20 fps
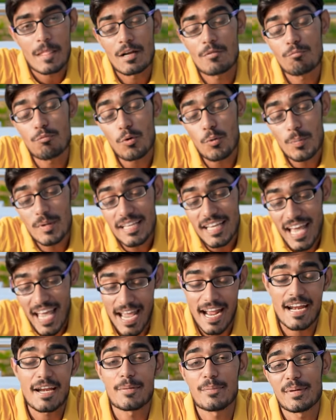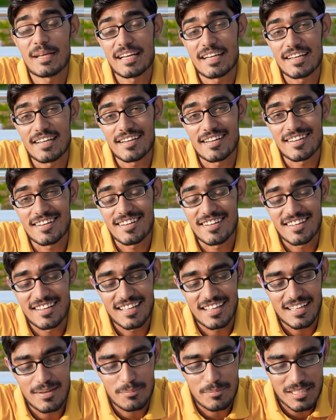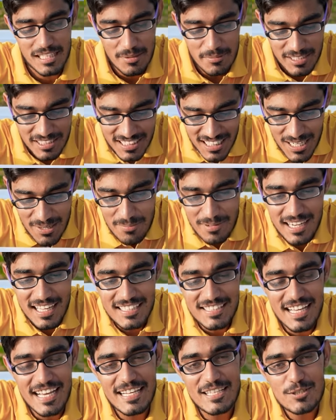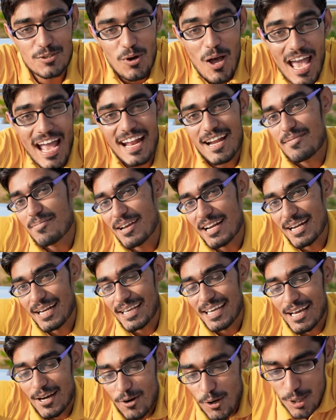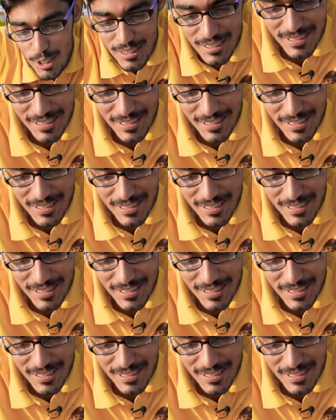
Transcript: वो भी हैंडमेड मतलब इतना बड़ा साइज तो हैंडमेड ही है और